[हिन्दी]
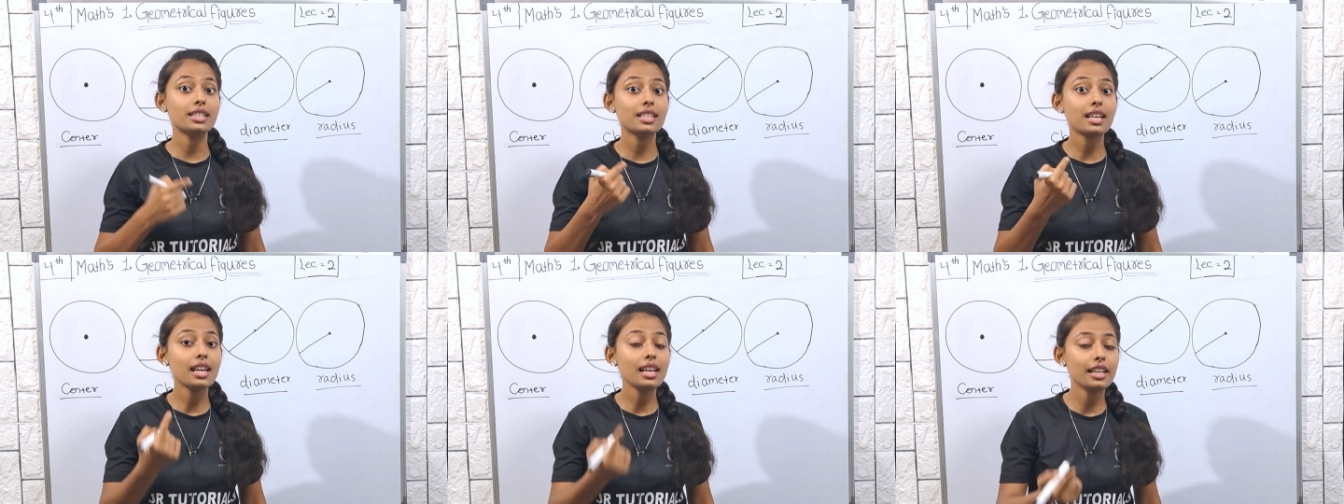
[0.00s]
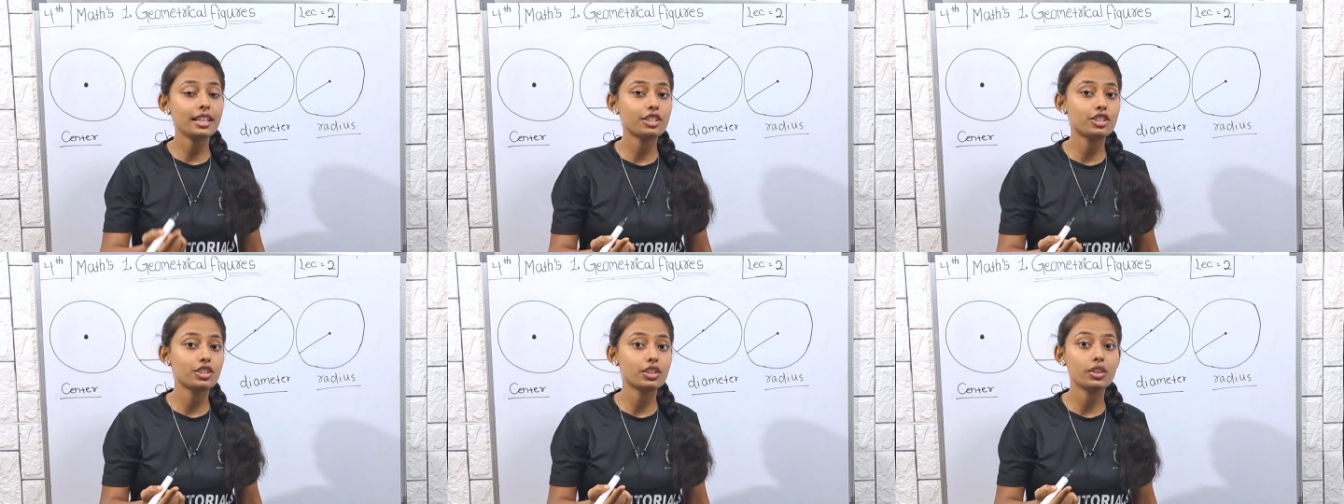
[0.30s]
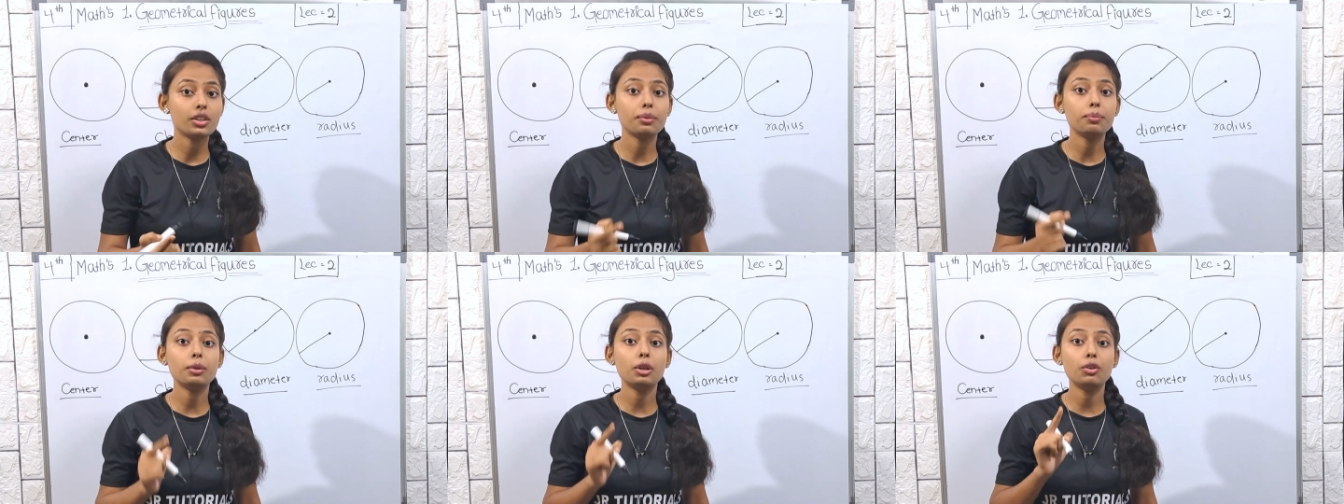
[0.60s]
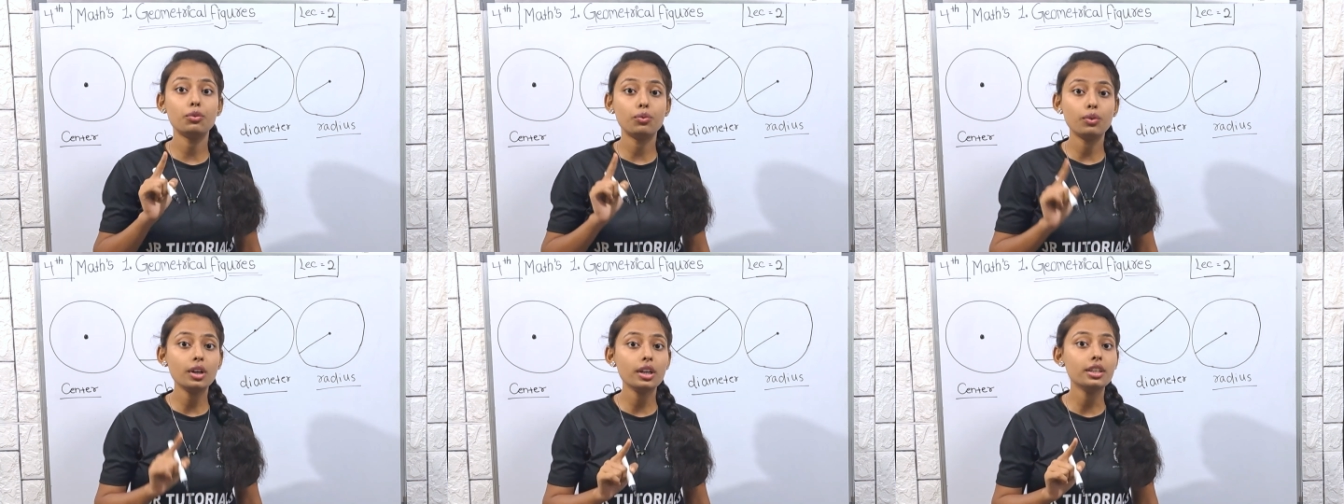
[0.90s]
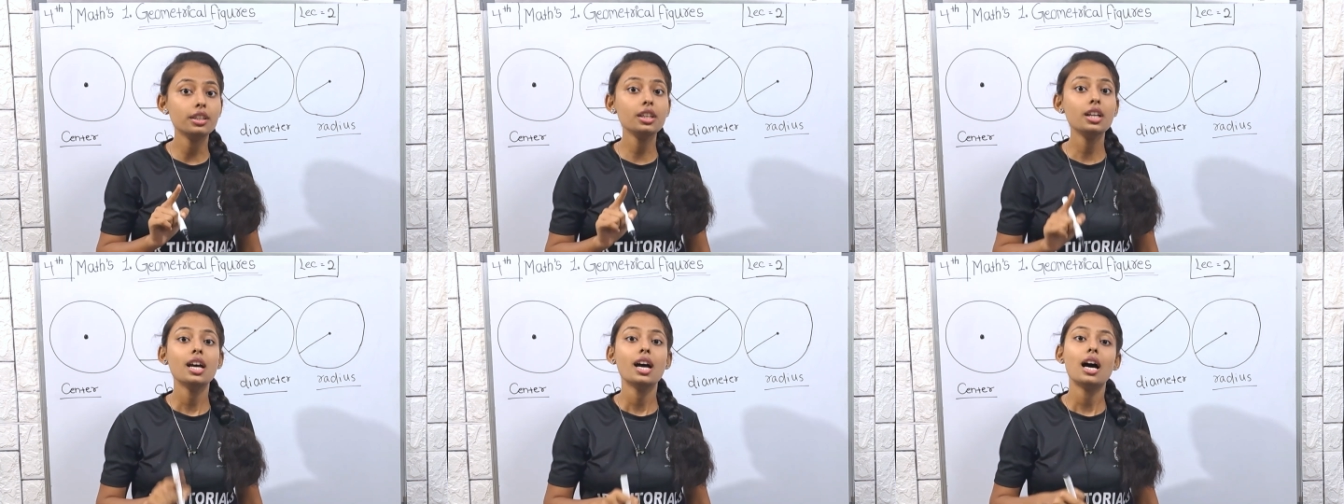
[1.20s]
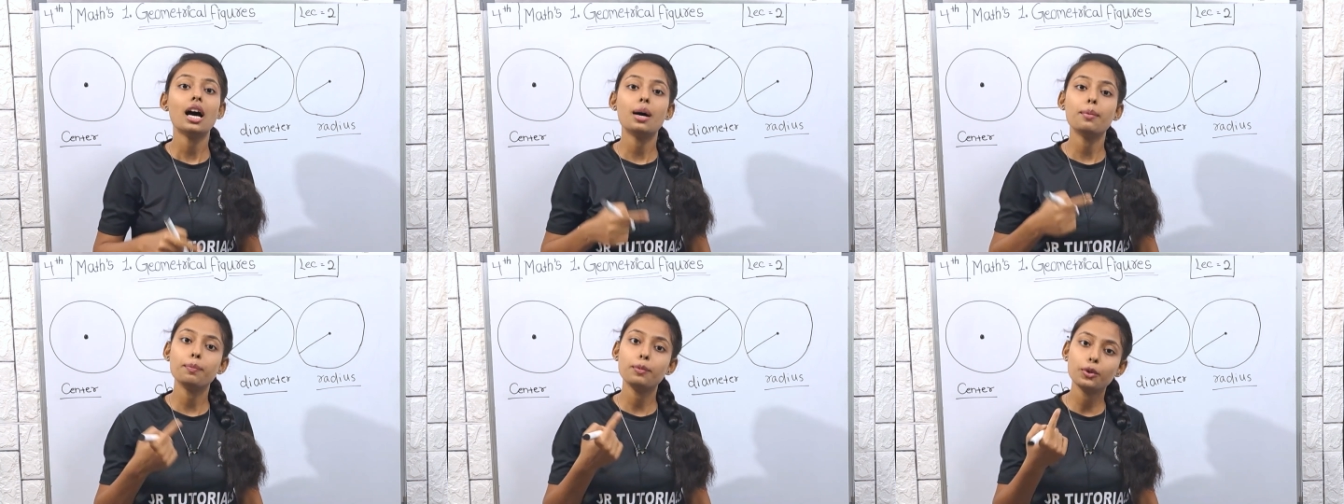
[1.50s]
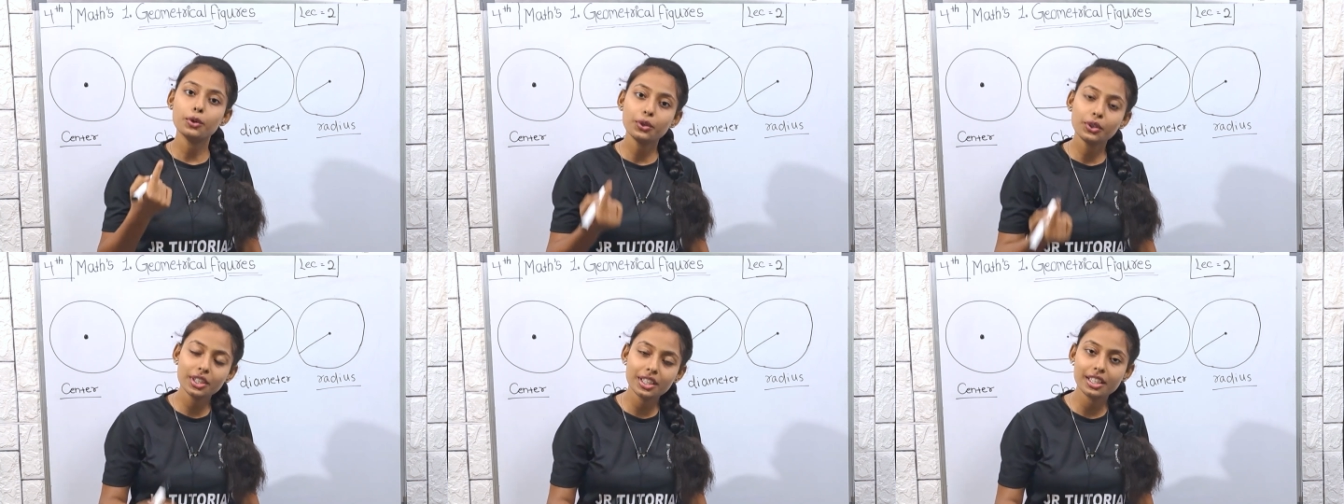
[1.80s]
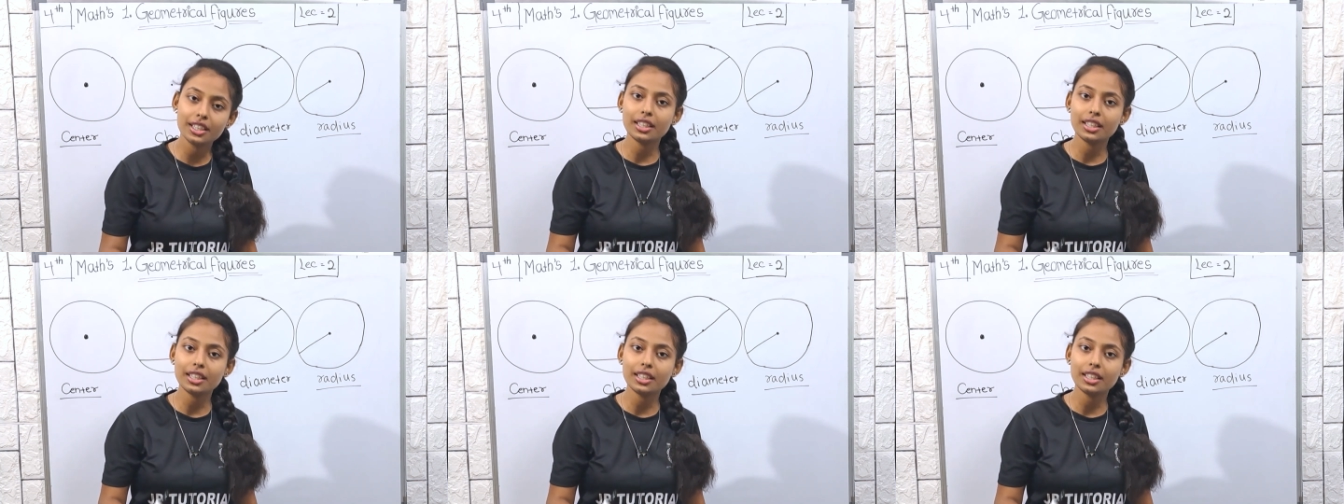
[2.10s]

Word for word: इसका लेक्चर नंबर वन अपलोड